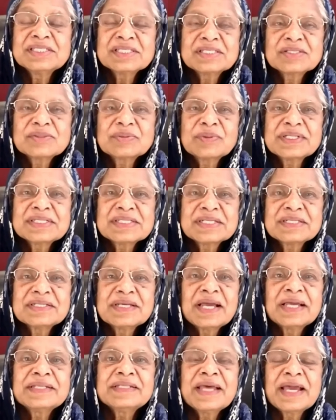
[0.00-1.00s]
जीसस वंस
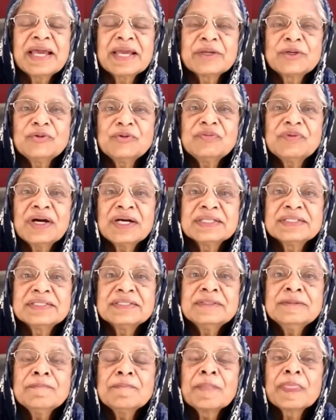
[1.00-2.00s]
सेड आई थैंक यू
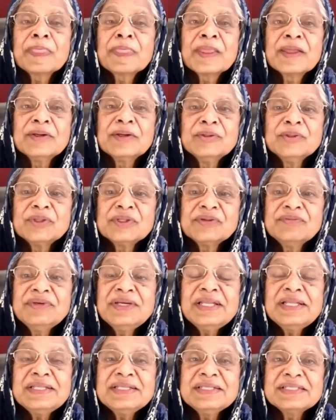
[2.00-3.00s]
फादर यू
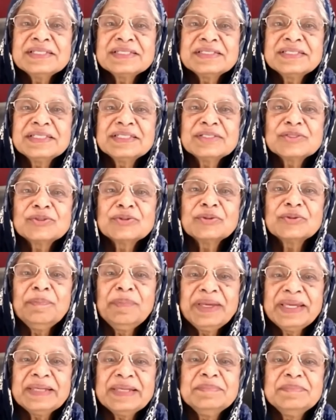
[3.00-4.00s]
रिवील दीस थिंग्स टू
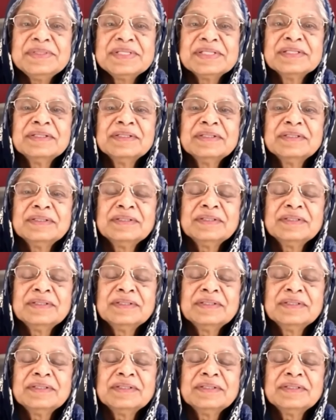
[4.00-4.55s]
बेब्स